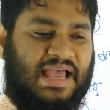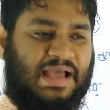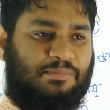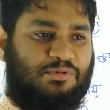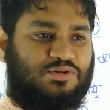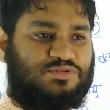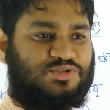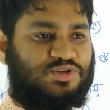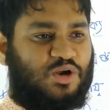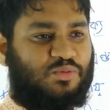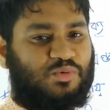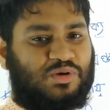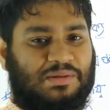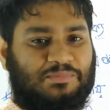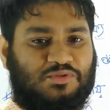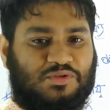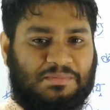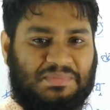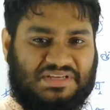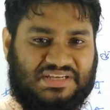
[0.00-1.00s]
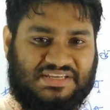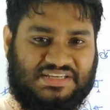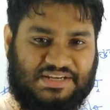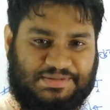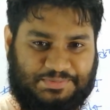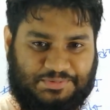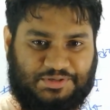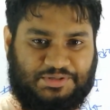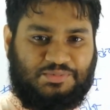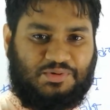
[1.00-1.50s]
এবং সর্বনাম তো
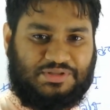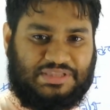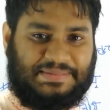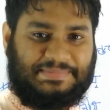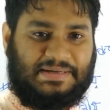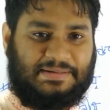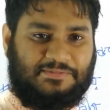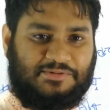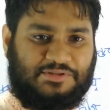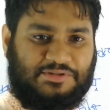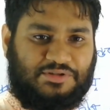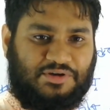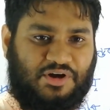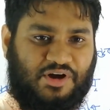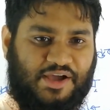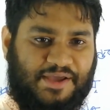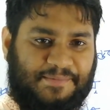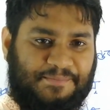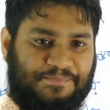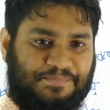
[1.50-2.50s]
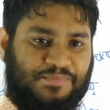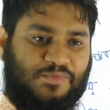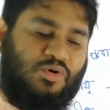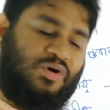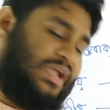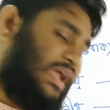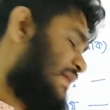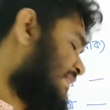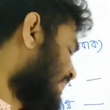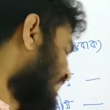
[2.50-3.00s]
বিশেষের পরিবর্তে ব্যবহৃত হয়
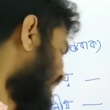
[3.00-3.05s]
ওকে